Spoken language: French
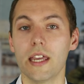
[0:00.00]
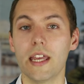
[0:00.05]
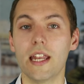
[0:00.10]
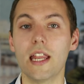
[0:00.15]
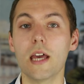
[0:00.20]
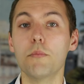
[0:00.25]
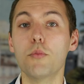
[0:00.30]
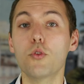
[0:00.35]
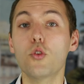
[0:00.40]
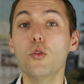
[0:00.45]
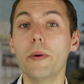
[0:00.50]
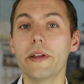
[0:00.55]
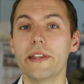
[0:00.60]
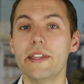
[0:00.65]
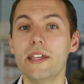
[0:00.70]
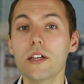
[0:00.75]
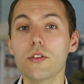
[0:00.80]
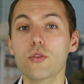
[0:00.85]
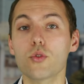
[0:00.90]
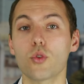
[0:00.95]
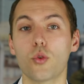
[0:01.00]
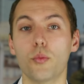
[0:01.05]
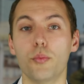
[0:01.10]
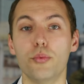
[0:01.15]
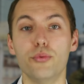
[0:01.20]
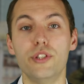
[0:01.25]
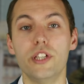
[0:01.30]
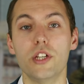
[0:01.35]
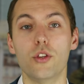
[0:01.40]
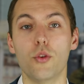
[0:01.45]
Il y a beaucoup à dire sur le
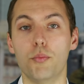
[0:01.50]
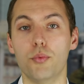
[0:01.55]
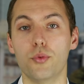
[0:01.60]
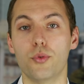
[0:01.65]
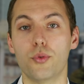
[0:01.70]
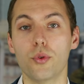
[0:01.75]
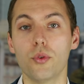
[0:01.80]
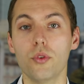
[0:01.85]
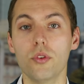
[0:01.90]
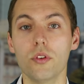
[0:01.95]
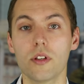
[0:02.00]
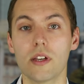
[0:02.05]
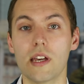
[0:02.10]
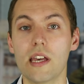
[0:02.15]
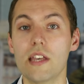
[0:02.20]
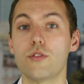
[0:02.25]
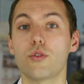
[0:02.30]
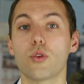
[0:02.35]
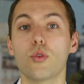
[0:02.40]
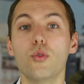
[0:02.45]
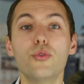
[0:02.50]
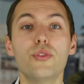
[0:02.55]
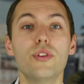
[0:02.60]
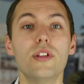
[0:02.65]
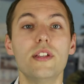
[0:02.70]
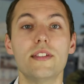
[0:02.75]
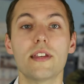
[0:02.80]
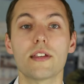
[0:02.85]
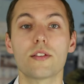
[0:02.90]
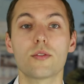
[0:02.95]
budget de Puteaux et sur
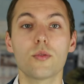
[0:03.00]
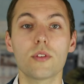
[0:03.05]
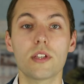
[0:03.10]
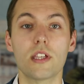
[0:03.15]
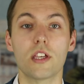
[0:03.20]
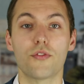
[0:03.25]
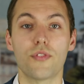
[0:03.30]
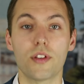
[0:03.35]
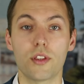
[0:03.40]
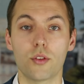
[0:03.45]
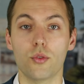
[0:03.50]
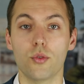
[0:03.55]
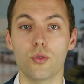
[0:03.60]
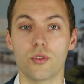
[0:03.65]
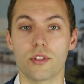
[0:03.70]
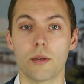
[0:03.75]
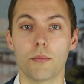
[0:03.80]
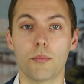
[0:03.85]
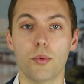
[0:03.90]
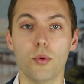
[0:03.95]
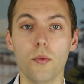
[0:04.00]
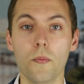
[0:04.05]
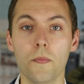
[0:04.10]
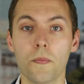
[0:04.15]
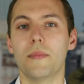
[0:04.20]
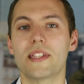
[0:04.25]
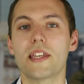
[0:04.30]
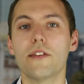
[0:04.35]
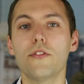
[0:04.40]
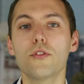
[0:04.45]
l'utilisation qui est faite de nos impôts,
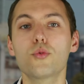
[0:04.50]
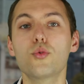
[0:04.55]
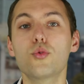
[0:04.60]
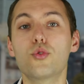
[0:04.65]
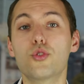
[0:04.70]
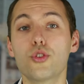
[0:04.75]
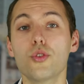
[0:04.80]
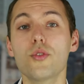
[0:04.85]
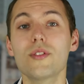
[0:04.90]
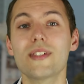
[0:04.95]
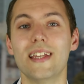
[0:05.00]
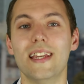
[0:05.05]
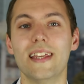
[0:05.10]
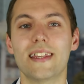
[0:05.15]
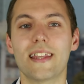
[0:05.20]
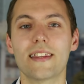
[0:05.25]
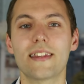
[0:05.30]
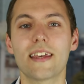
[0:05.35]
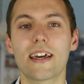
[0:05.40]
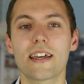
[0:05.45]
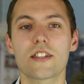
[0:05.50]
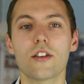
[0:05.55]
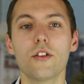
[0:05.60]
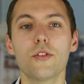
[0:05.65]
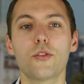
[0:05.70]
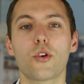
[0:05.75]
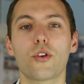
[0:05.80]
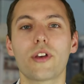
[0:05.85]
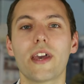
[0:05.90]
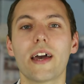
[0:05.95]
mais avant toute chose, il est intéressant
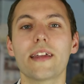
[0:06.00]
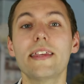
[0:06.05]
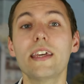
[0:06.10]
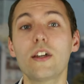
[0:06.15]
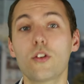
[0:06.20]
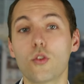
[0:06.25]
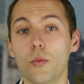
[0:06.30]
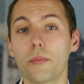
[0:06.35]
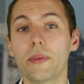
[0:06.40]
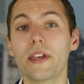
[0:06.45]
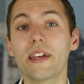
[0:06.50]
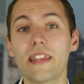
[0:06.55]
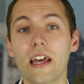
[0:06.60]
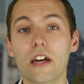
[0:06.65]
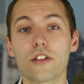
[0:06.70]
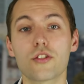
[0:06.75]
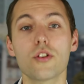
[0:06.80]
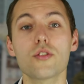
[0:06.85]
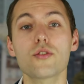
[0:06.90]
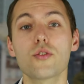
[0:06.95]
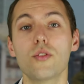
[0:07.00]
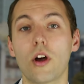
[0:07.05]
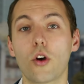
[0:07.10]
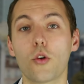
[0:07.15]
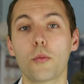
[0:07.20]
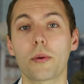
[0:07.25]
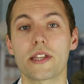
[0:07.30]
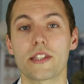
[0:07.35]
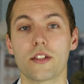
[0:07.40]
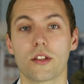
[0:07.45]
de regarder combien d'argent cela
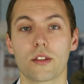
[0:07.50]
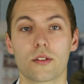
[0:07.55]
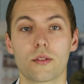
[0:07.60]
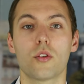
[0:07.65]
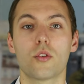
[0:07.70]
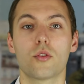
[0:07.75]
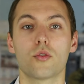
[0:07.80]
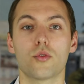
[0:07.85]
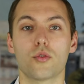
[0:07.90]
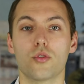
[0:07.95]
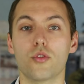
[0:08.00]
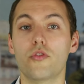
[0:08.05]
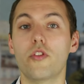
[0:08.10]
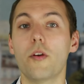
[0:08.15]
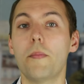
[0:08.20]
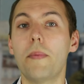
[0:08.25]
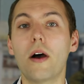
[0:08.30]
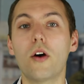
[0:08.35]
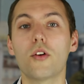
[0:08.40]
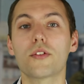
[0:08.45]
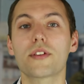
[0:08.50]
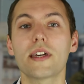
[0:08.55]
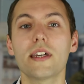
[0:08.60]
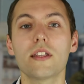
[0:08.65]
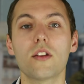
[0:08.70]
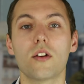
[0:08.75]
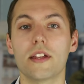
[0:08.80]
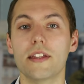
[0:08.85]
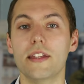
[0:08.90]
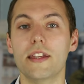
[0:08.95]
représente. Je ne vais pas rentrer
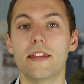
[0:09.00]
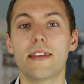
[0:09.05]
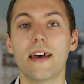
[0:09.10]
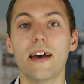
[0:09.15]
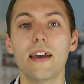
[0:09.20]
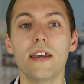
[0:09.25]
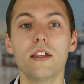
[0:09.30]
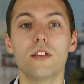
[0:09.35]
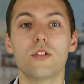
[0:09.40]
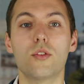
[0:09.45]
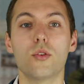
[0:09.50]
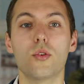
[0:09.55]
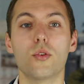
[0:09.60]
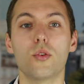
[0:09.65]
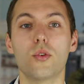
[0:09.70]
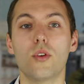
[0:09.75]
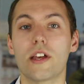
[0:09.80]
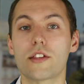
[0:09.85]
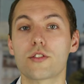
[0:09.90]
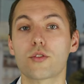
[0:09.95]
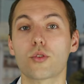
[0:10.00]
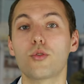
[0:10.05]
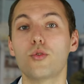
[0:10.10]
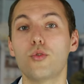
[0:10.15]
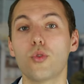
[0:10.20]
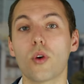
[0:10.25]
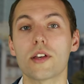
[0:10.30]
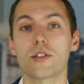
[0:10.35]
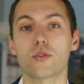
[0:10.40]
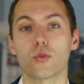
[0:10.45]
dans les détails de la
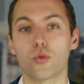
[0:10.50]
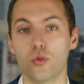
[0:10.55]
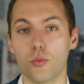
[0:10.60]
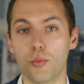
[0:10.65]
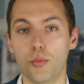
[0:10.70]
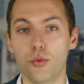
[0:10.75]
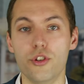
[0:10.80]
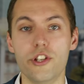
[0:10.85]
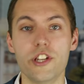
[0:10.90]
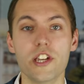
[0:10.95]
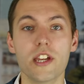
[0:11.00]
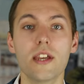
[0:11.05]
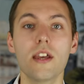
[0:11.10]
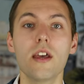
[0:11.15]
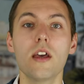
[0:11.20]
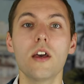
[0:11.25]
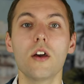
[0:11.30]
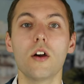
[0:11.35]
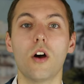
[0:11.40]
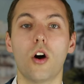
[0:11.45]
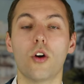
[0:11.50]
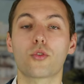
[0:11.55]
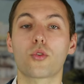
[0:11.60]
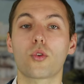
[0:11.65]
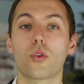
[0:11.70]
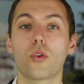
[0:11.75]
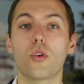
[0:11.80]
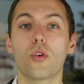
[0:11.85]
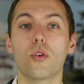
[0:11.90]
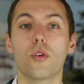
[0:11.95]
structuration du budget
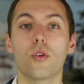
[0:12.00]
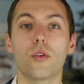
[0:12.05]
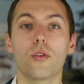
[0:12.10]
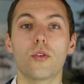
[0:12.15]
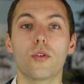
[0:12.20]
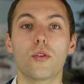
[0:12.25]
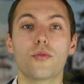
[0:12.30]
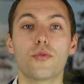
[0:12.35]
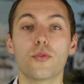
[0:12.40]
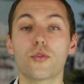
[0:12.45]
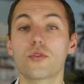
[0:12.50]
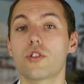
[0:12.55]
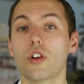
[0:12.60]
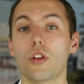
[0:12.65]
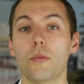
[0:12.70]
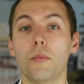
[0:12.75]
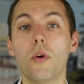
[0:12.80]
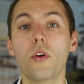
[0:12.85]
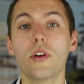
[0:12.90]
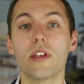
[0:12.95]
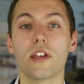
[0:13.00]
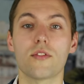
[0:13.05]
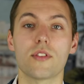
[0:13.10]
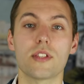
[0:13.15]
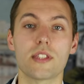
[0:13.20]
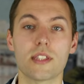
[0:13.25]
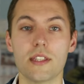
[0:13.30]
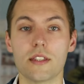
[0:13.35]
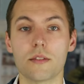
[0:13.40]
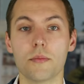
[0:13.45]
entre euh, fonctionnement et
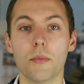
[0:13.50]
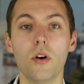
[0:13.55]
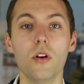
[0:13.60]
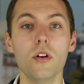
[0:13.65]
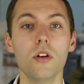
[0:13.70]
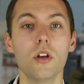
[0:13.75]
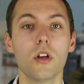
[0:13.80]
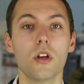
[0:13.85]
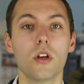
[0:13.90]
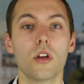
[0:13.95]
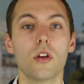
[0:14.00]
investissement,